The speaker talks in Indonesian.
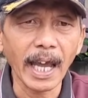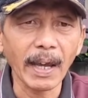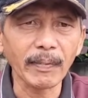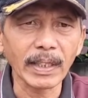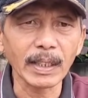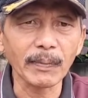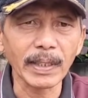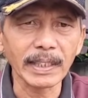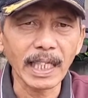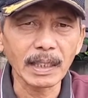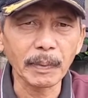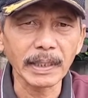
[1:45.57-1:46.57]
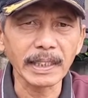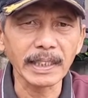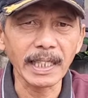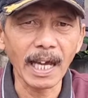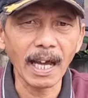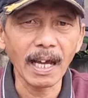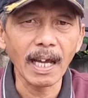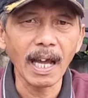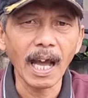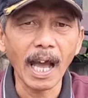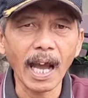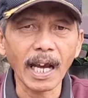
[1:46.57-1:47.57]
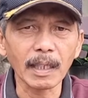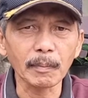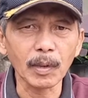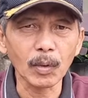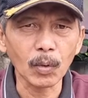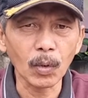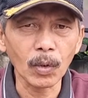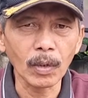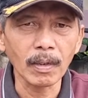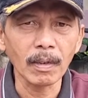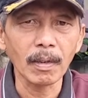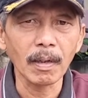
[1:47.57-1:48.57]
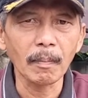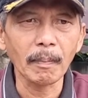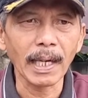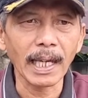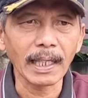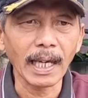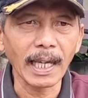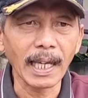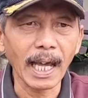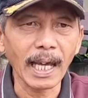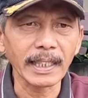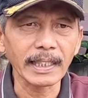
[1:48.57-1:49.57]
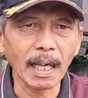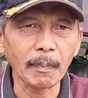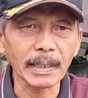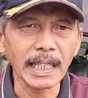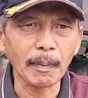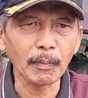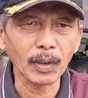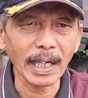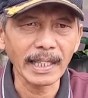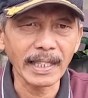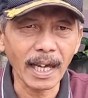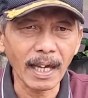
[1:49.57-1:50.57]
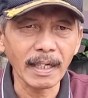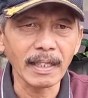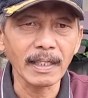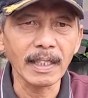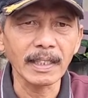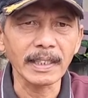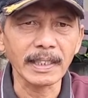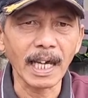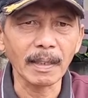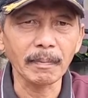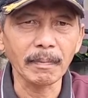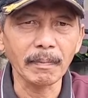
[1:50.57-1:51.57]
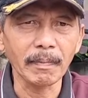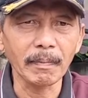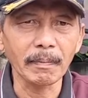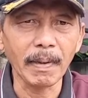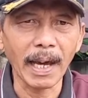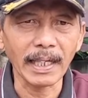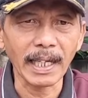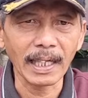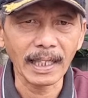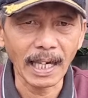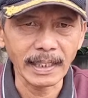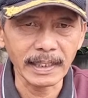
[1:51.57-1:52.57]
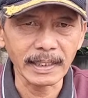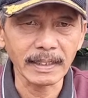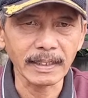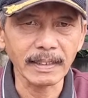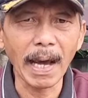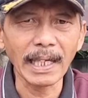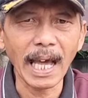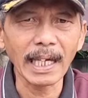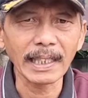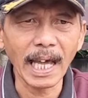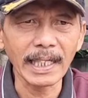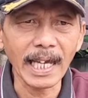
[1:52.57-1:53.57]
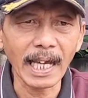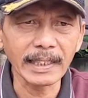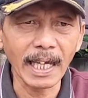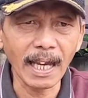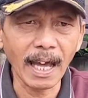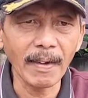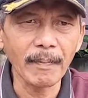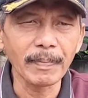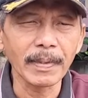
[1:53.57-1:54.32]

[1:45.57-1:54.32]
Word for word: efektivitas pestisida akan menurun manakala kita menyampurkannya dengan bahan alkali. Bahan alkali adalah